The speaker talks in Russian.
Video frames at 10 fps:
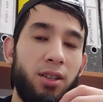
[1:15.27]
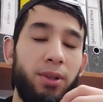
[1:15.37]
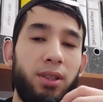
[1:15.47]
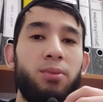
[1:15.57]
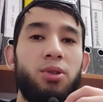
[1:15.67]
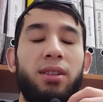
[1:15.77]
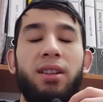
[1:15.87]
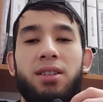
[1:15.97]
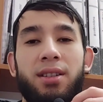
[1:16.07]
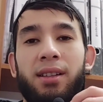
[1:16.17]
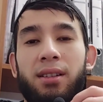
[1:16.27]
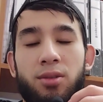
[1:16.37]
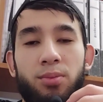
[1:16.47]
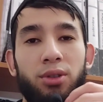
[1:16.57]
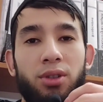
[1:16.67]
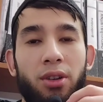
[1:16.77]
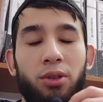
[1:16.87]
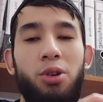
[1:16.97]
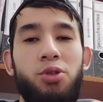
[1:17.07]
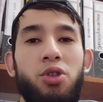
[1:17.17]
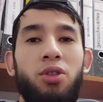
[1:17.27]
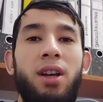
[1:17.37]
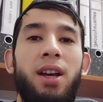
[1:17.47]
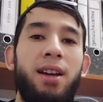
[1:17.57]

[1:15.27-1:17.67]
потому что наш канал смотрит очень